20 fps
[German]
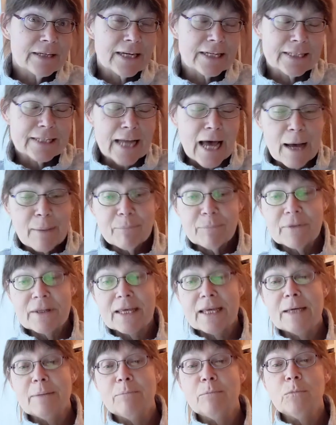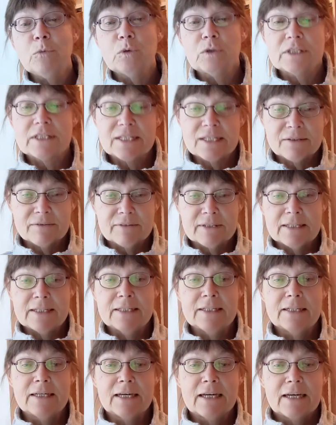einen Namen geben und
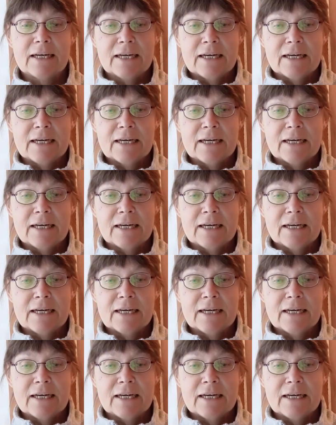deswegen